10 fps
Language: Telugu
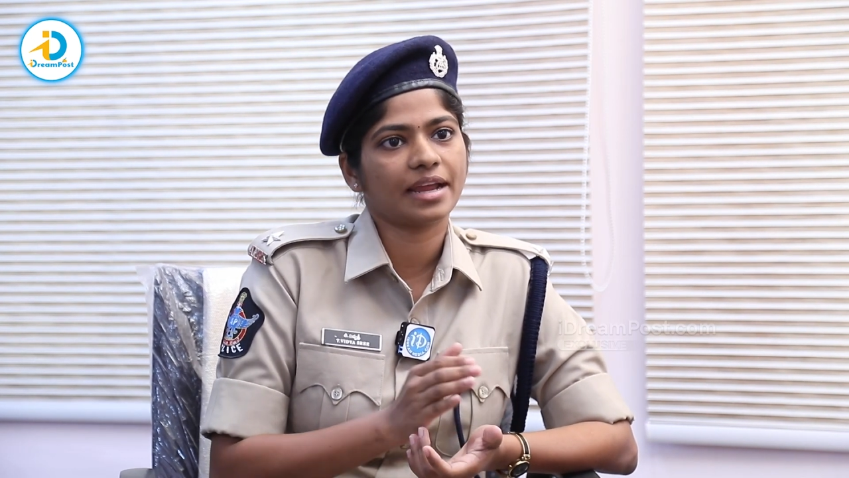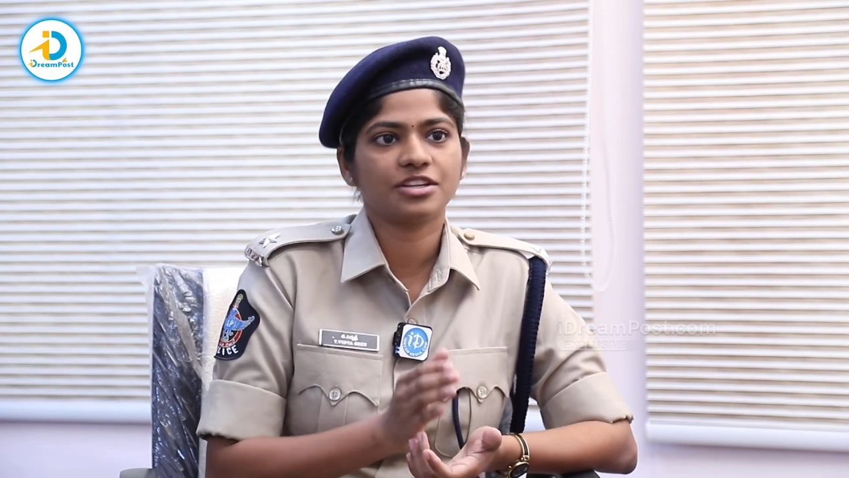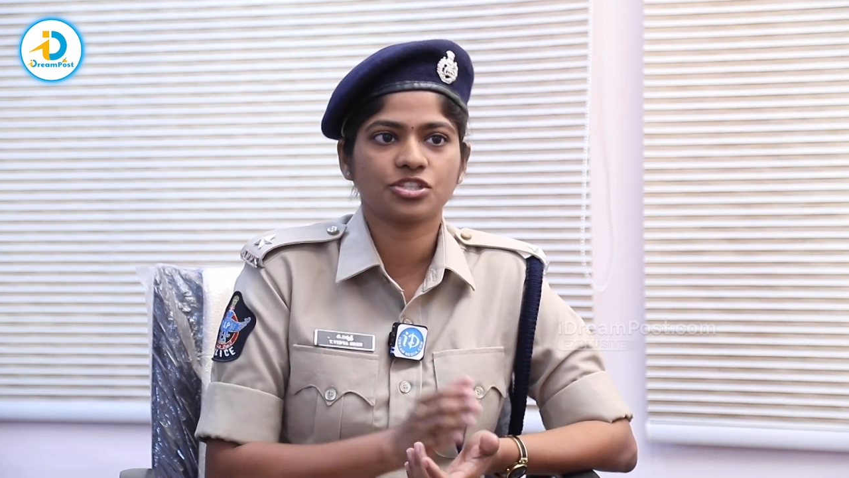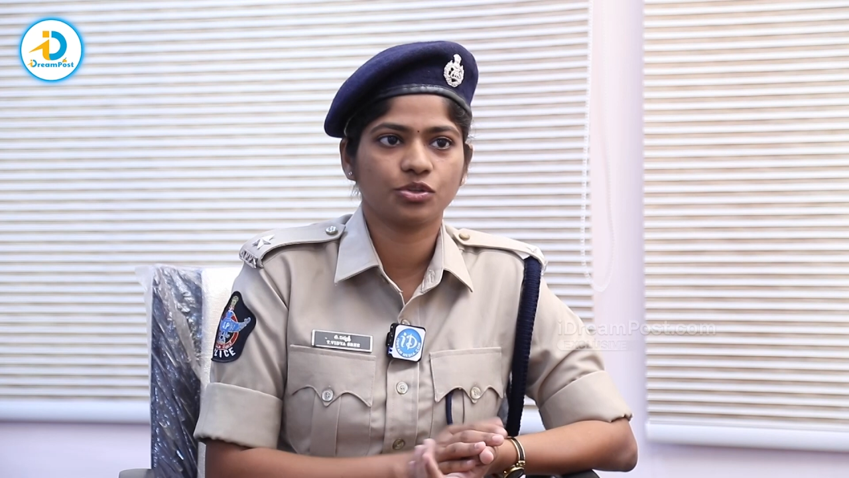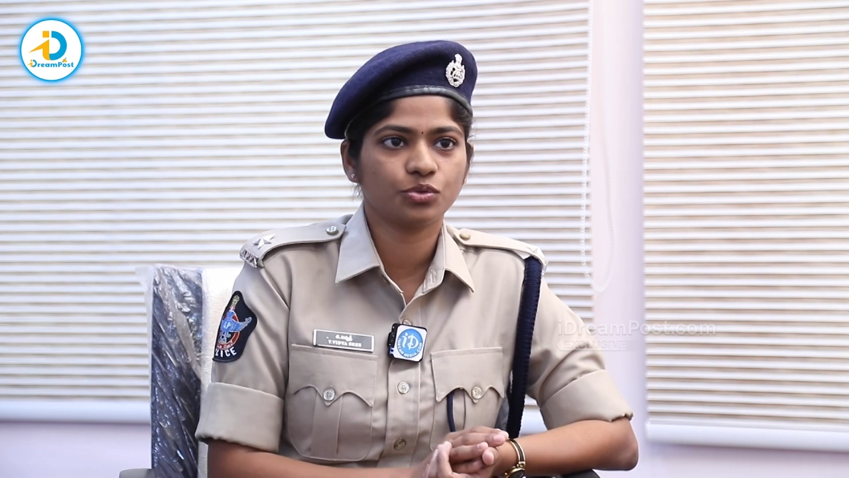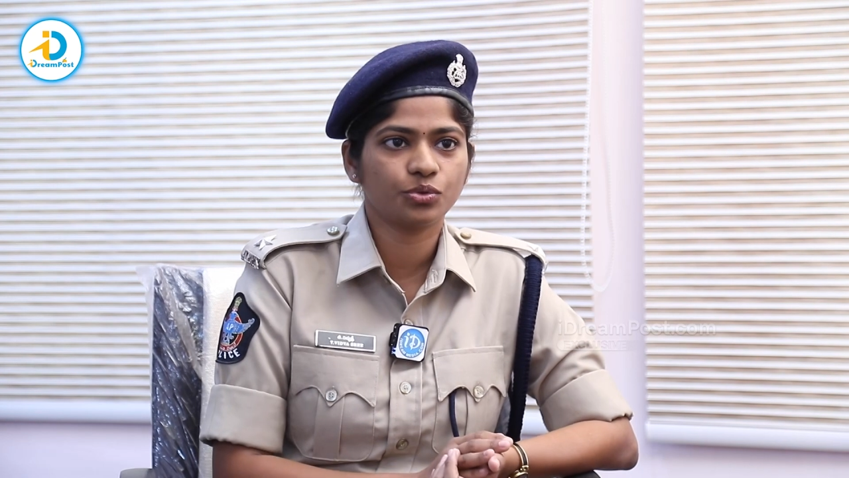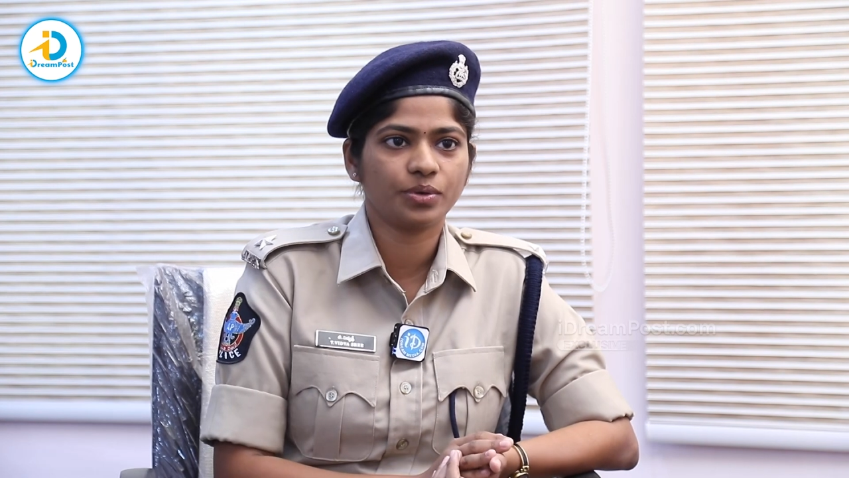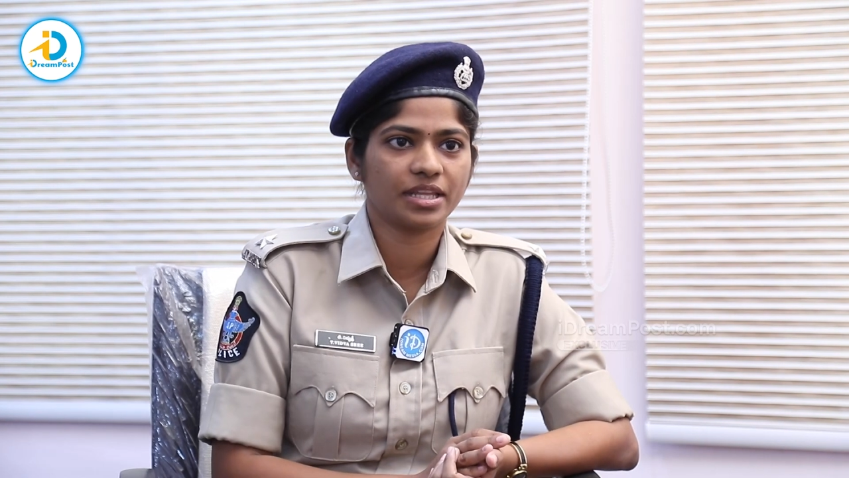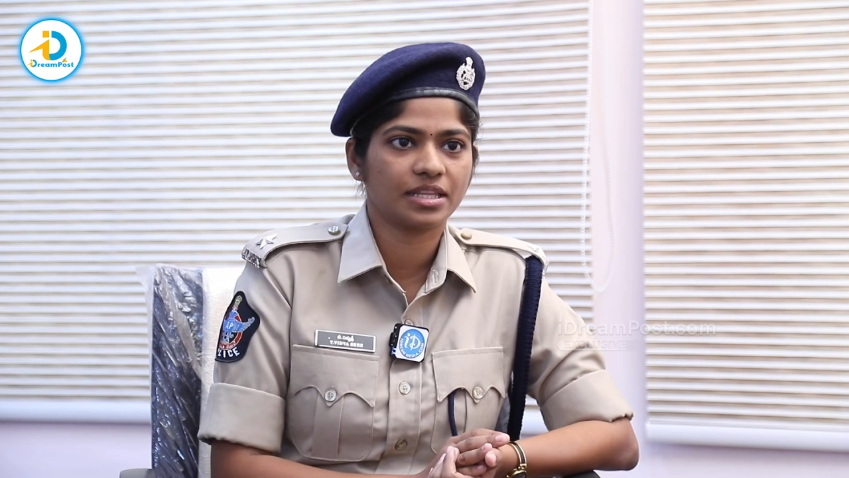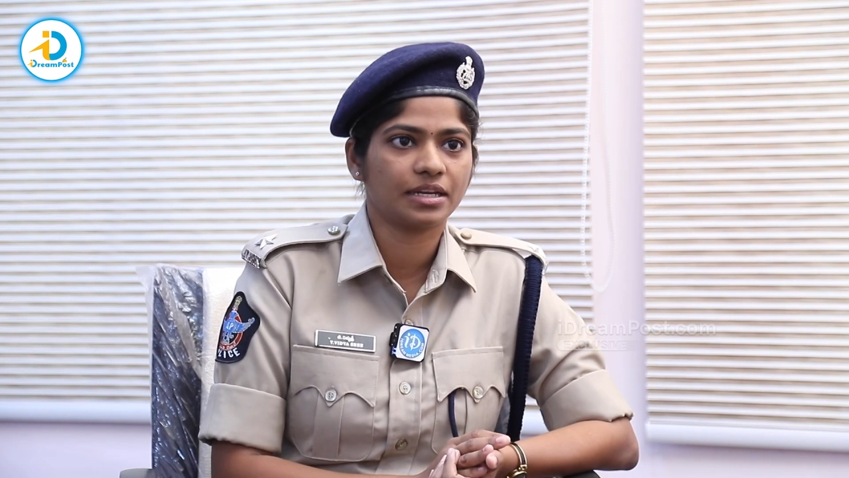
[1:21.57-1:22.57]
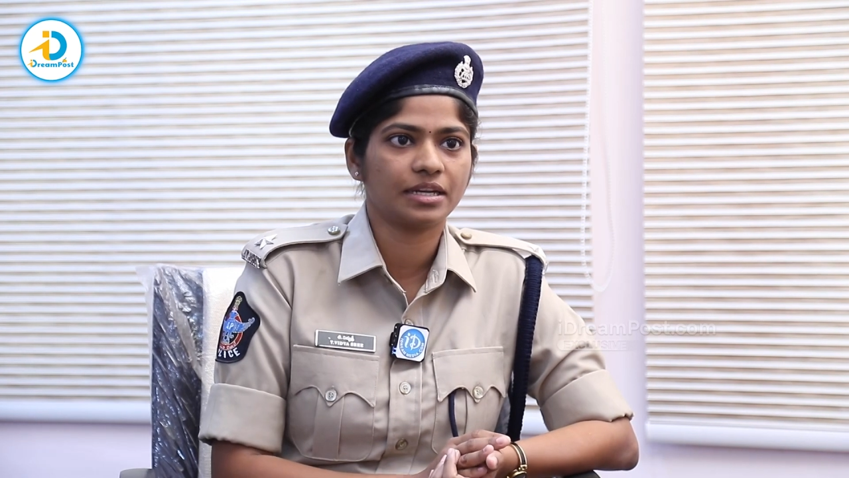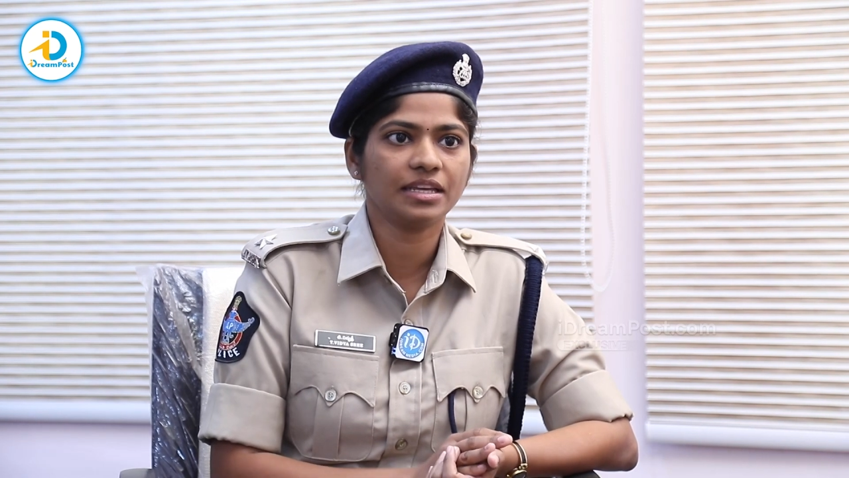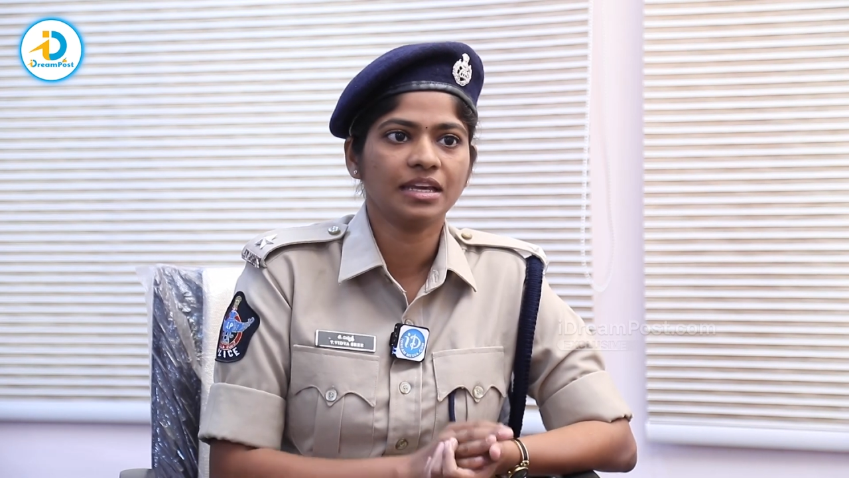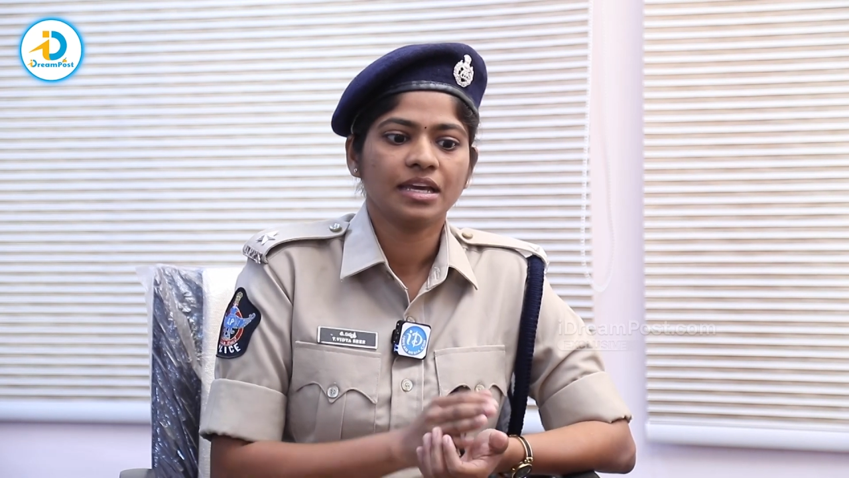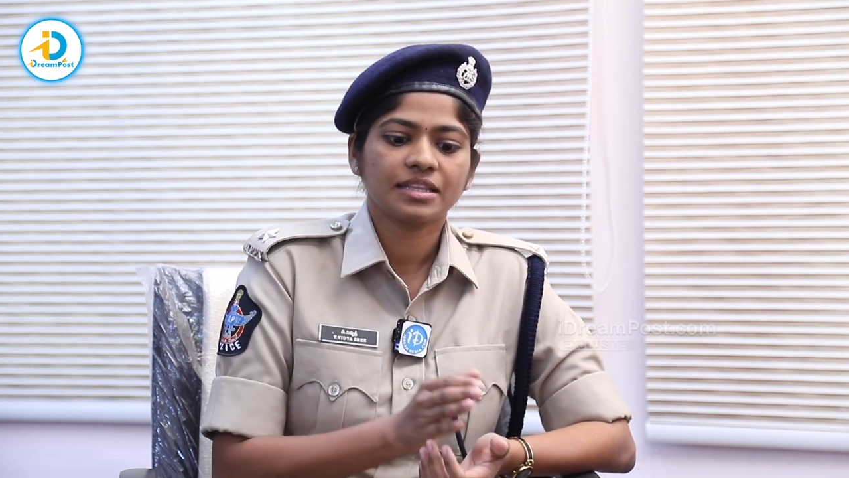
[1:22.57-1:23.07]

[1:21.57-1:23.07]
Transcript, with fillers: నైట్ చదువుతూ ఉండేదాన్ని